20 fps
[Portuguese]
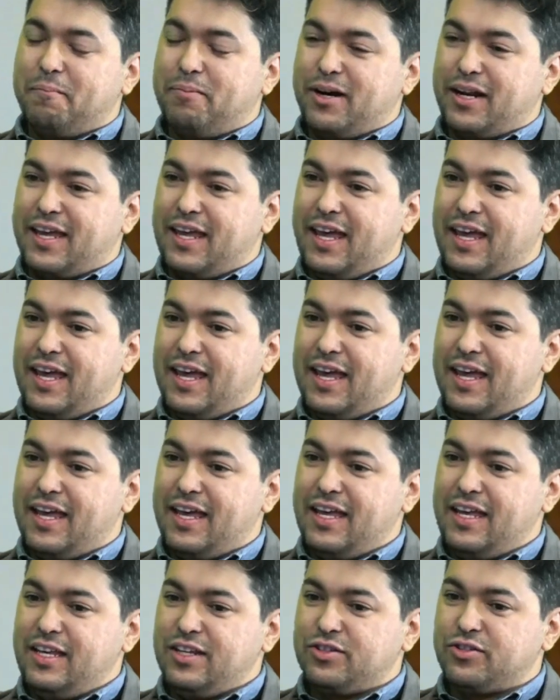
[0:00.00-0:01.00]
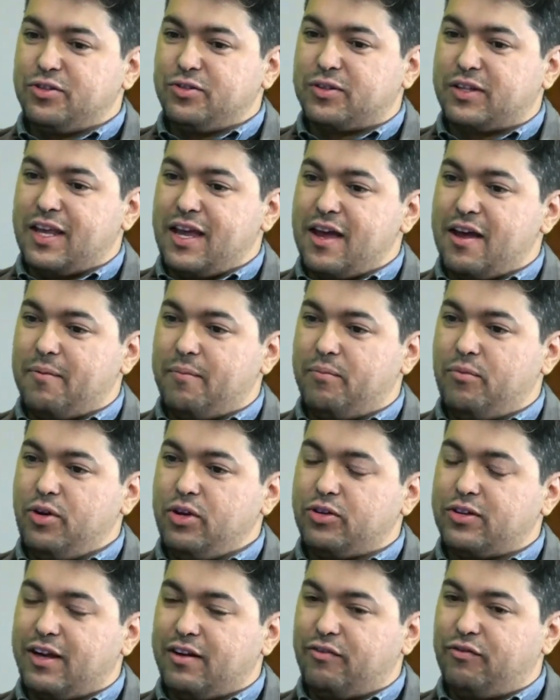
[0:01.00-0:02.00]
porque isso tem
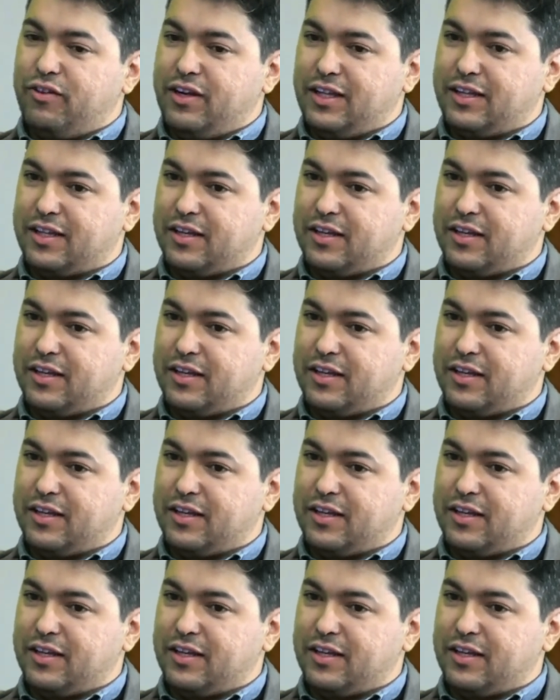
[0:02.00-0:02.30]
muito a ver